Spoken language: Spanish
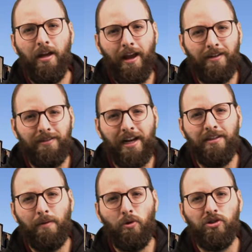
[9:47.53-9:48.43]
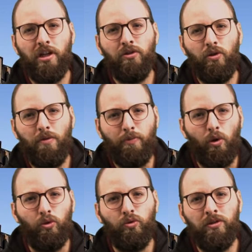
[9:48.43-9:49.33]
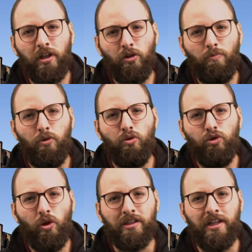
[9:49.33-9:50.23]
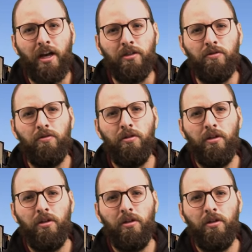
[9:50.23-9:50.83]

el 30% del Producto Interno Bruto de ese año,